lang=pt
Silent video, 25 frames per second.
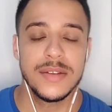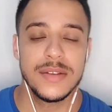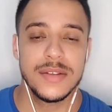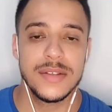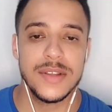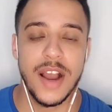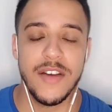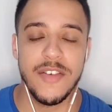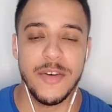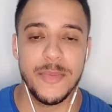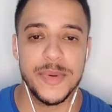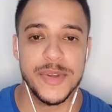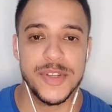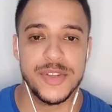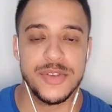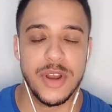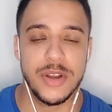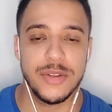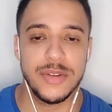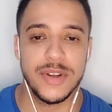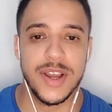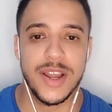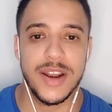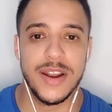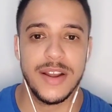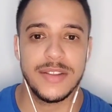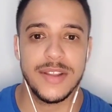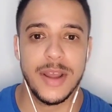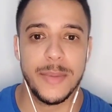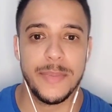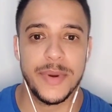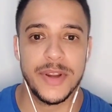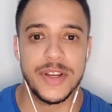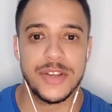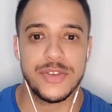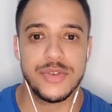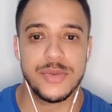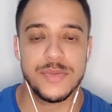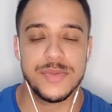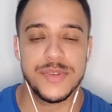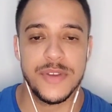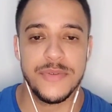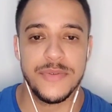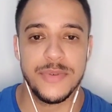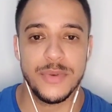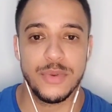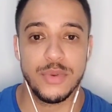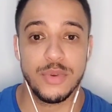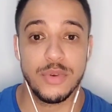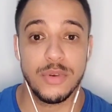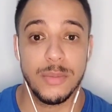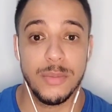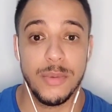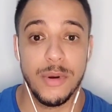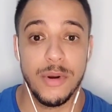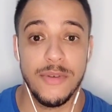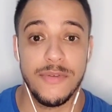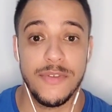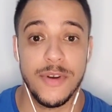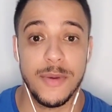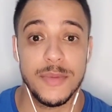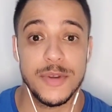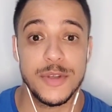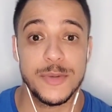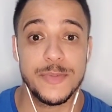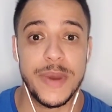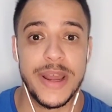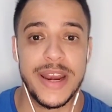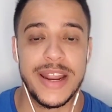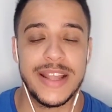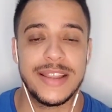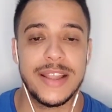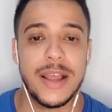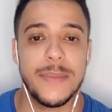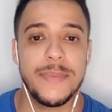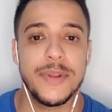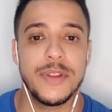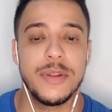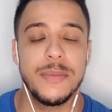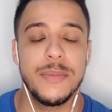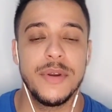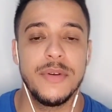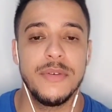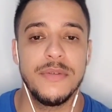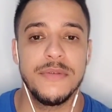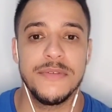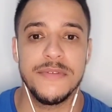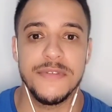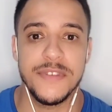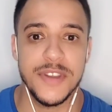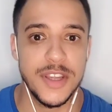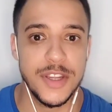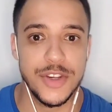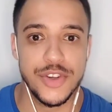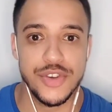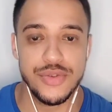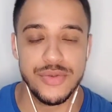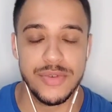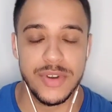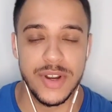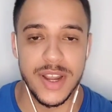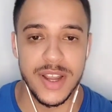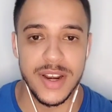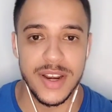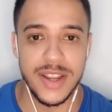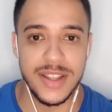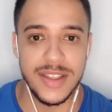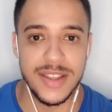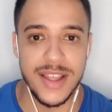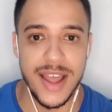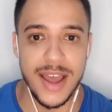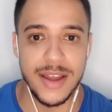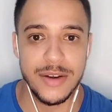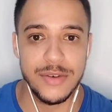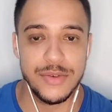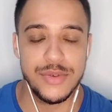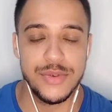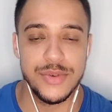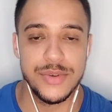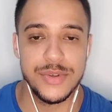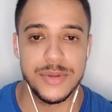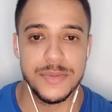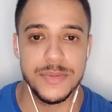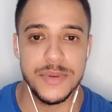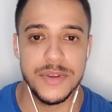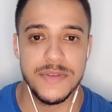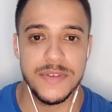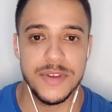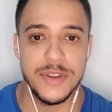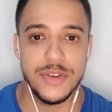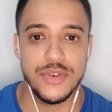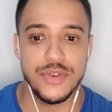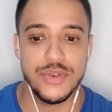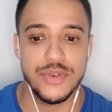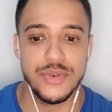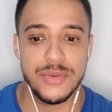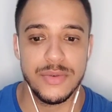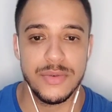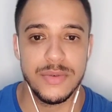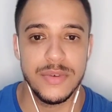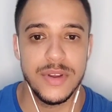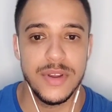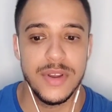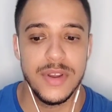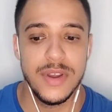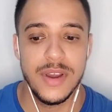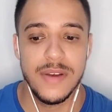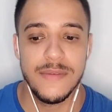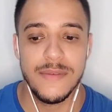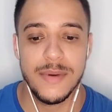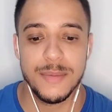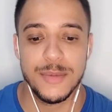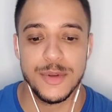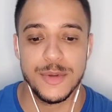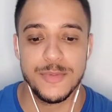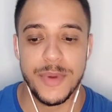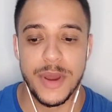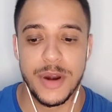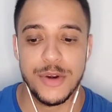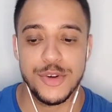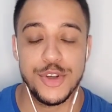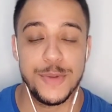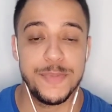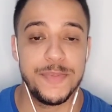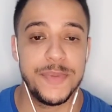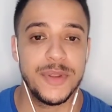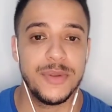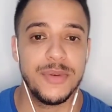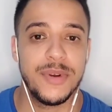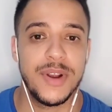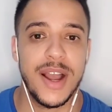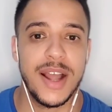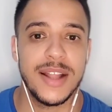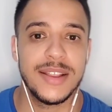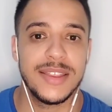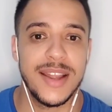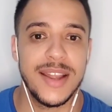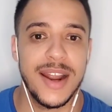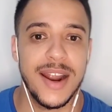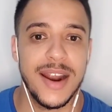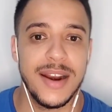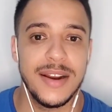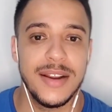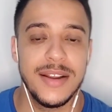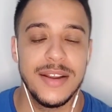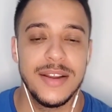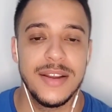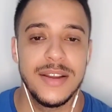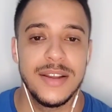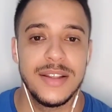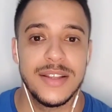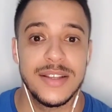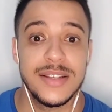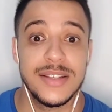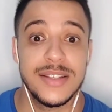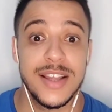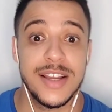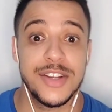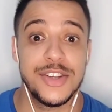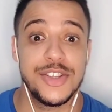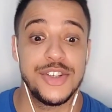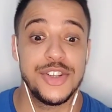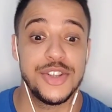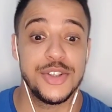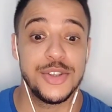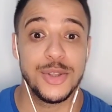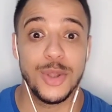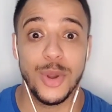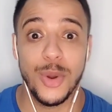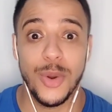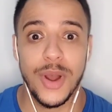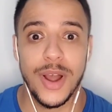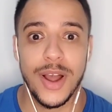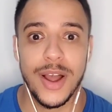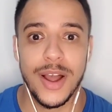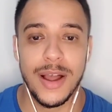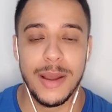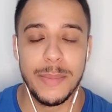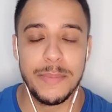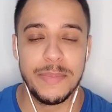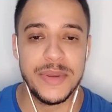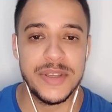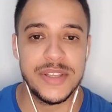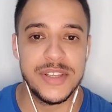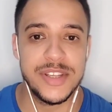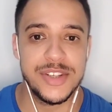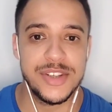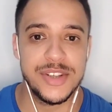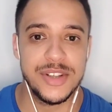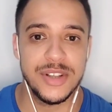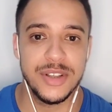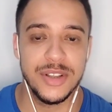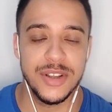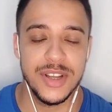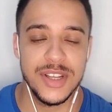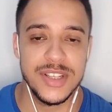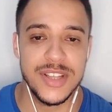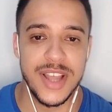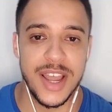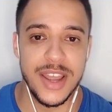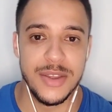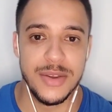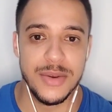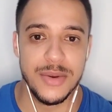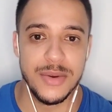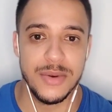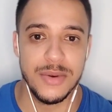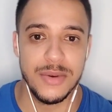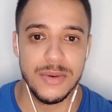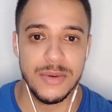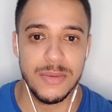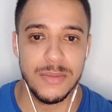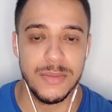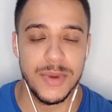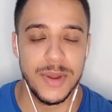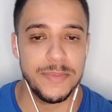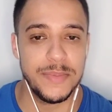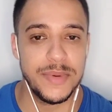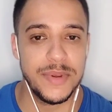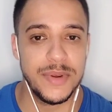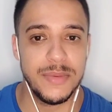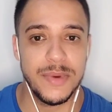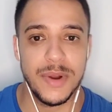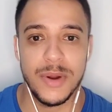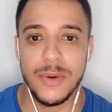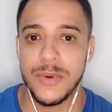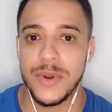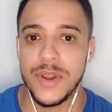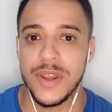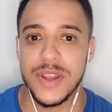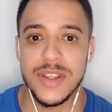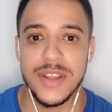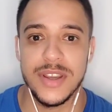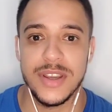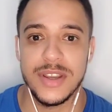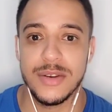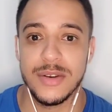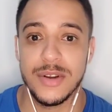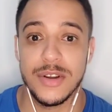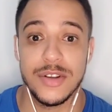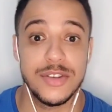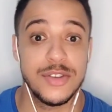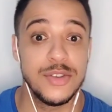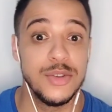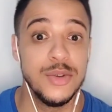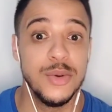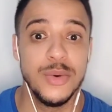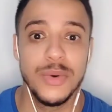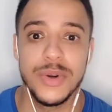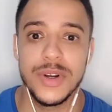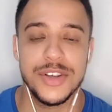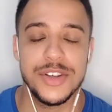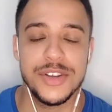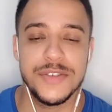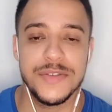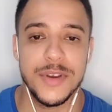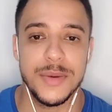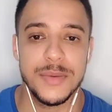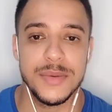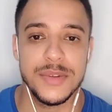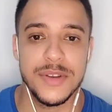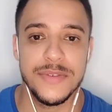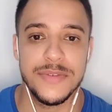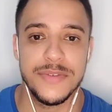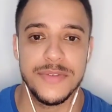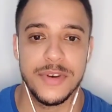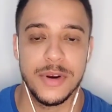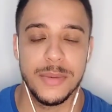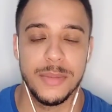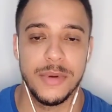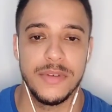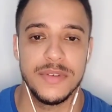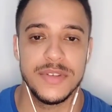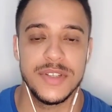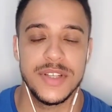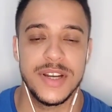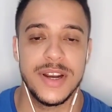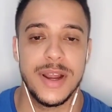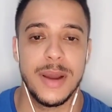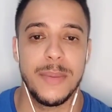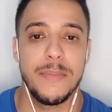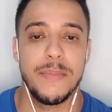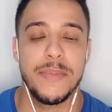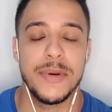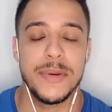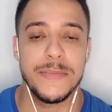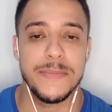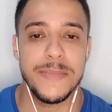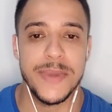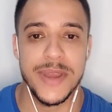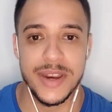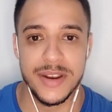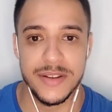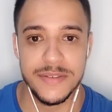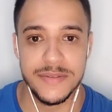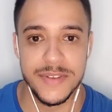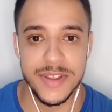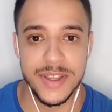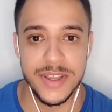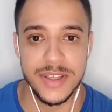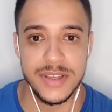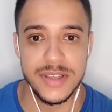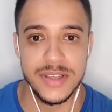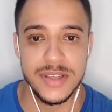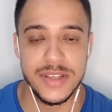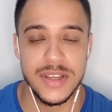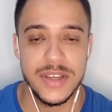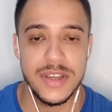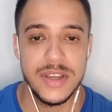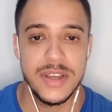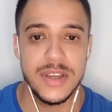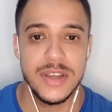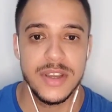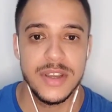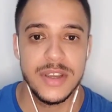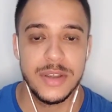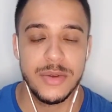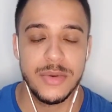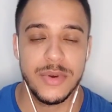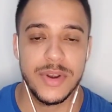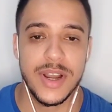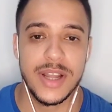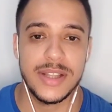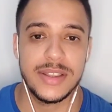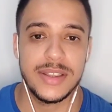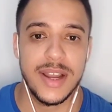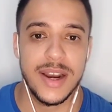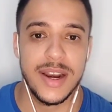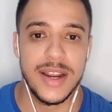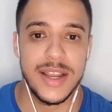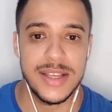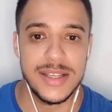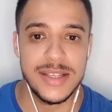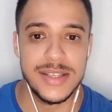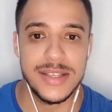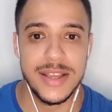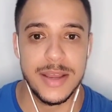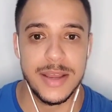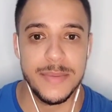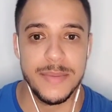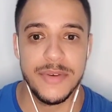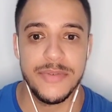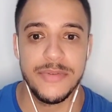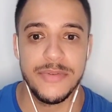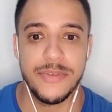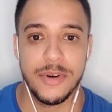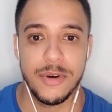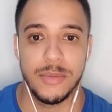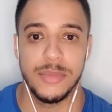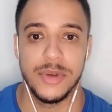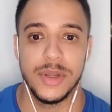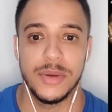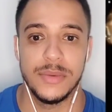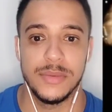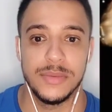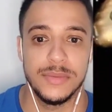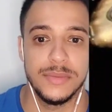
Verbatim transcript: Salve pessoal do canal da Paz, somos Desafio Tudo Bom. Vamos para a etapa número 20 no calendário de 2021. Vamos para o GP do Qatar, na cidade de Doha, a pista de Losail, uma, uma corrida que nós nunca tivemos na Fórmula 1, será a primeira vez que o Qatar recebe a Fórmula 1.